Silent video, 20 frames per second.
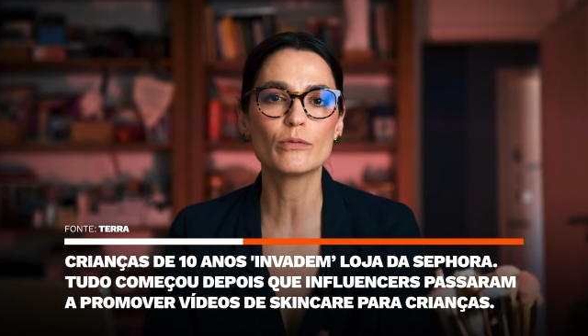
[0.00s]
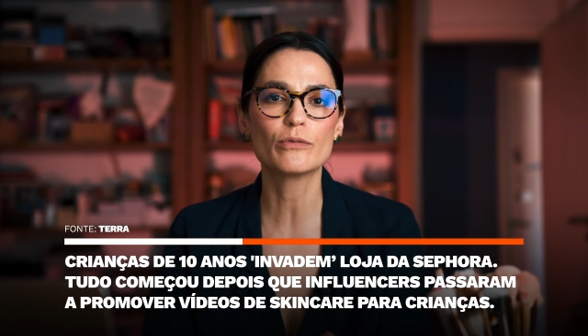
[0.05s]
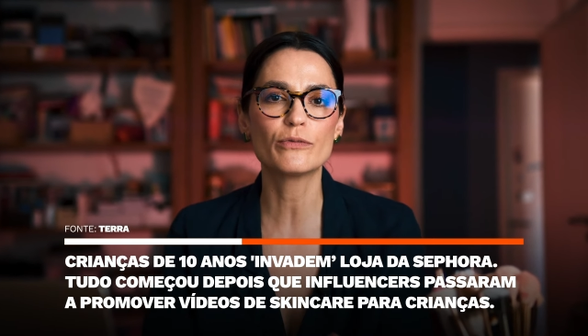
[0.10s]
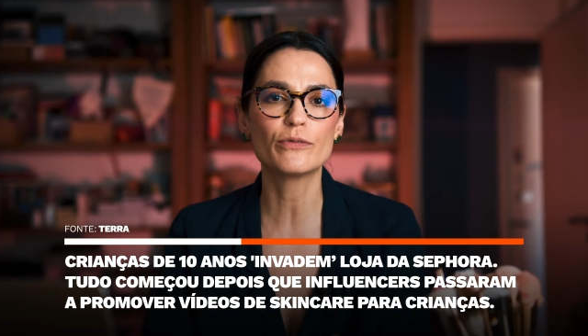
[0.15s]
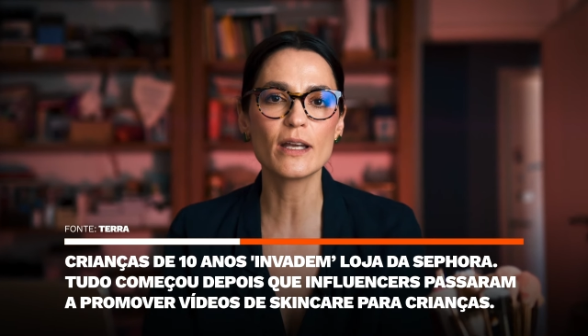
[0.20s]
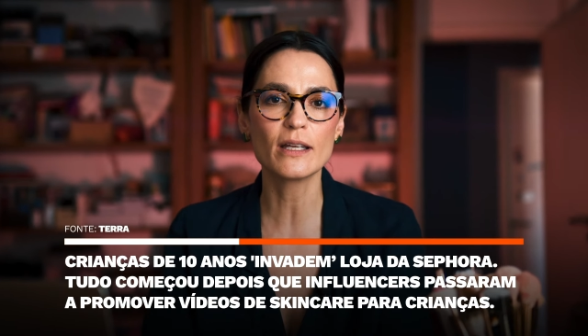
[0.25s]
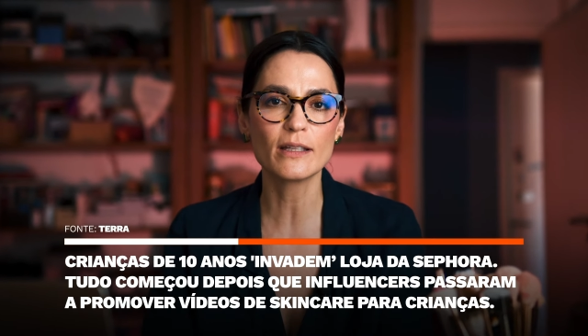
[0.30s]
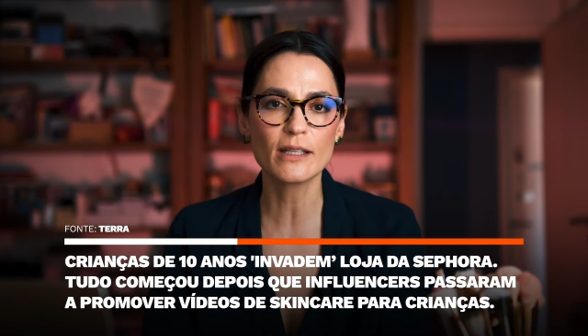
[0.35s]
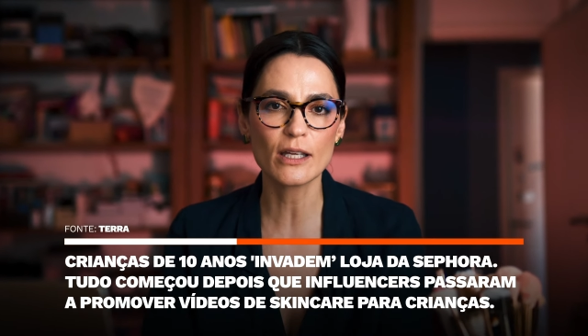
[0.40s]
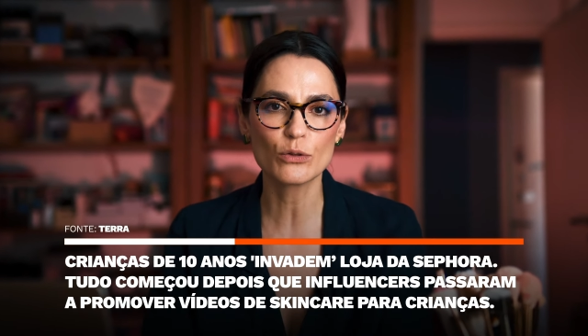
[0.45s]

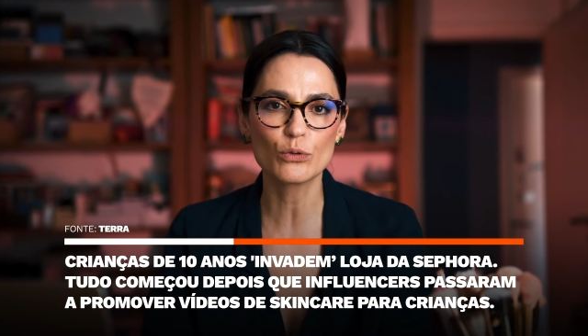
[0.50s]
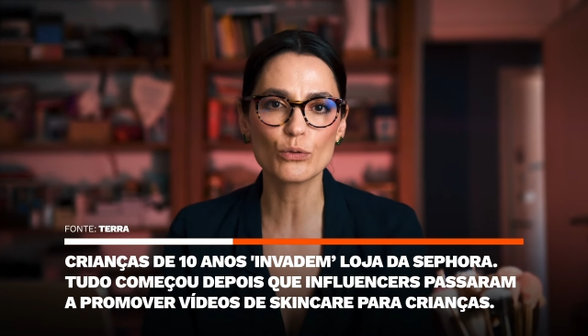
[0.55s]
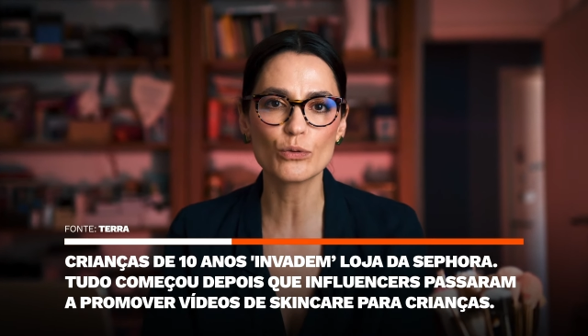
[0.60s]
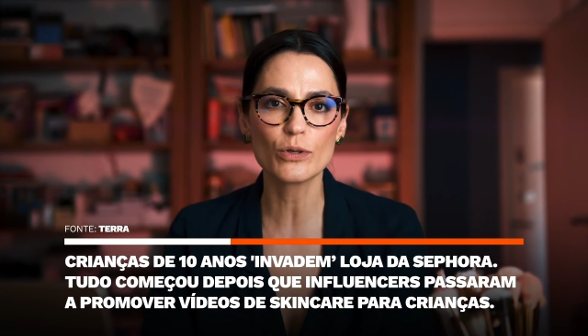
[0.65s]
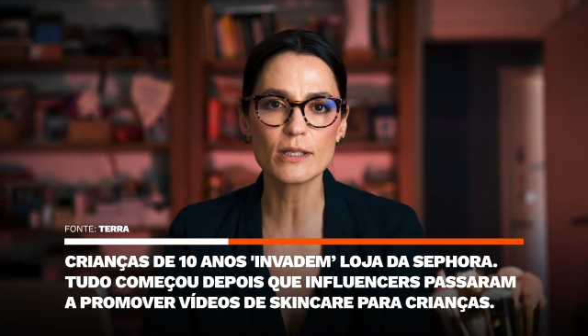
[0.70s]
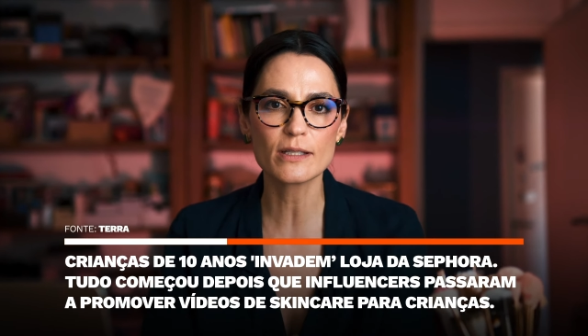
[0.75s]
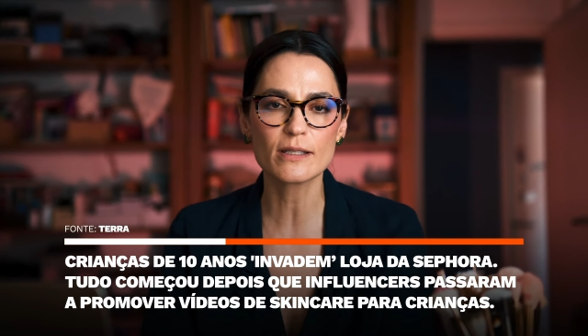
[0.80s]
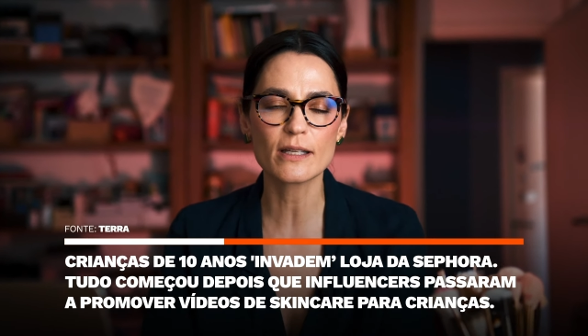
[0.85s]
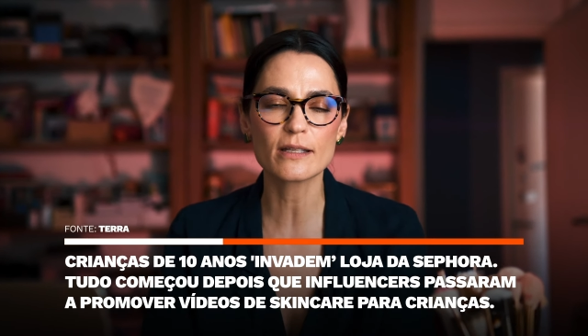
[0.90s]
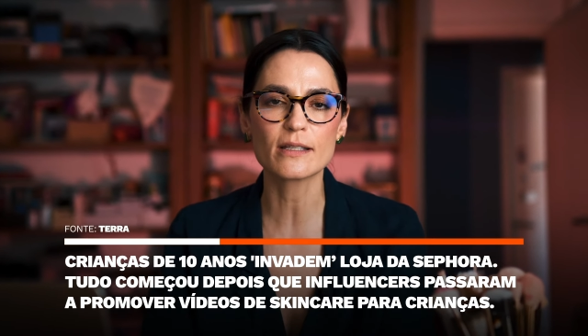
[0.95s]

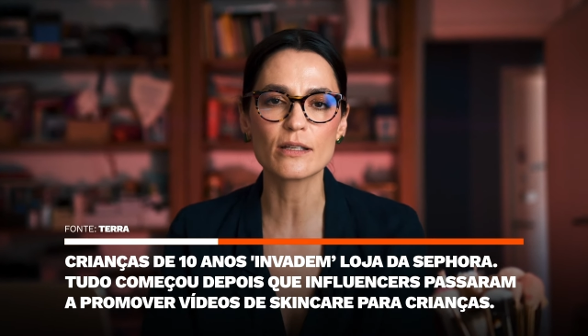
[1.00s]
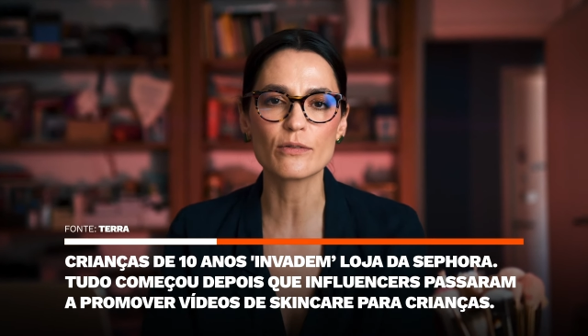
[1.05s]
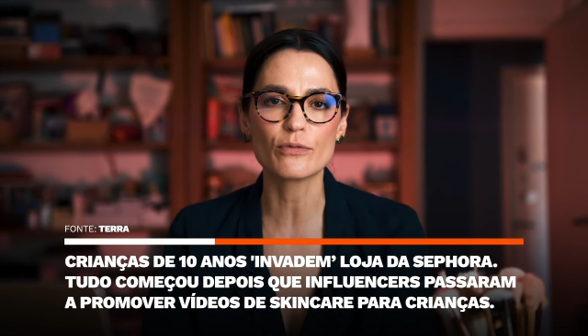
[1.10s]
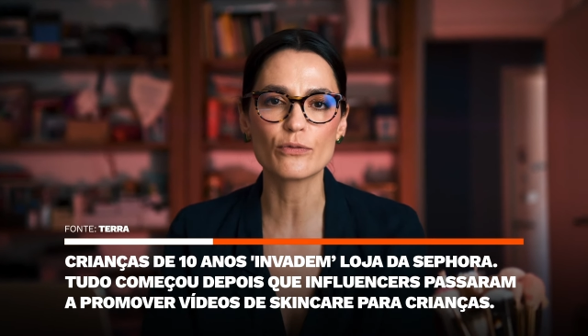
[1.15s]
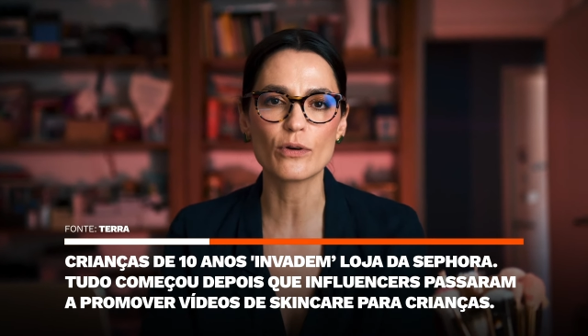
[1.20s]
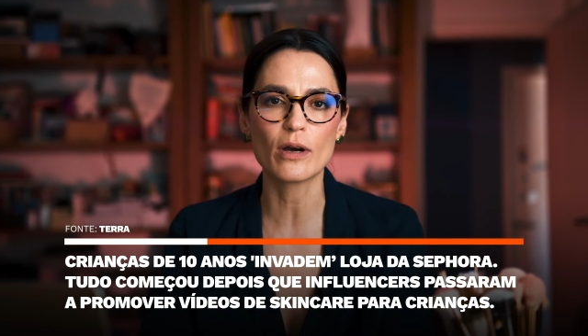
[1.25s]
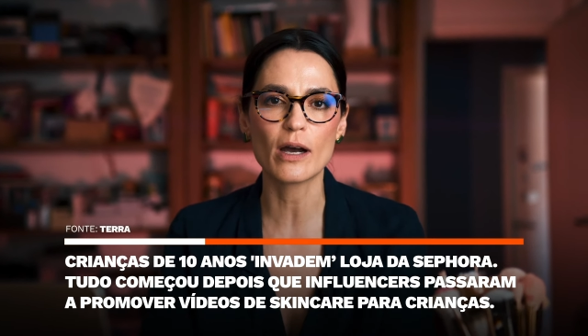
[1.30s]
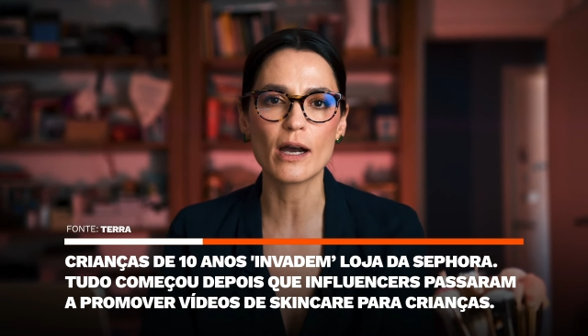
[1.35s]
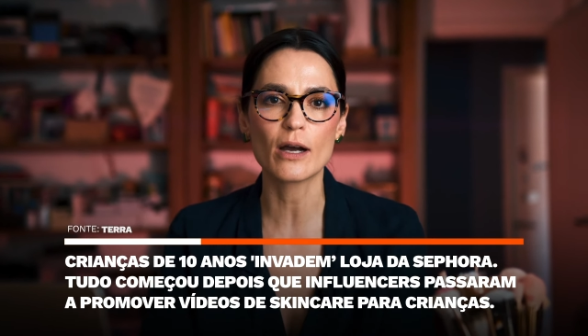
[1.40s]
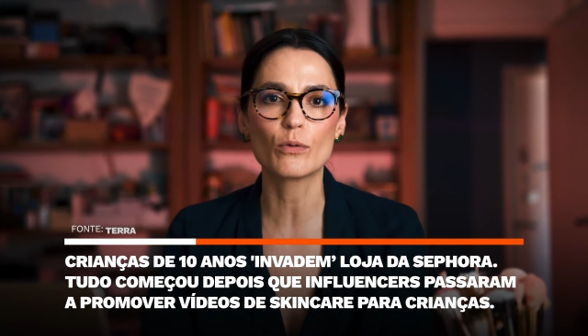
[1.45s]
vendedores da
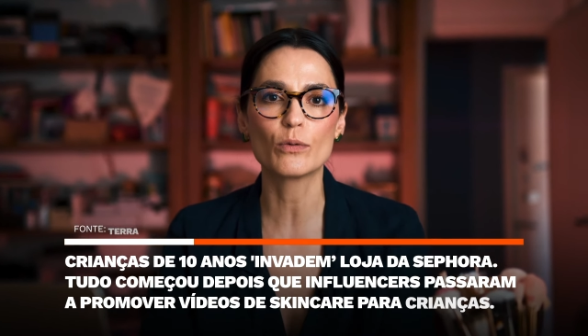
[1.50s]
Sephora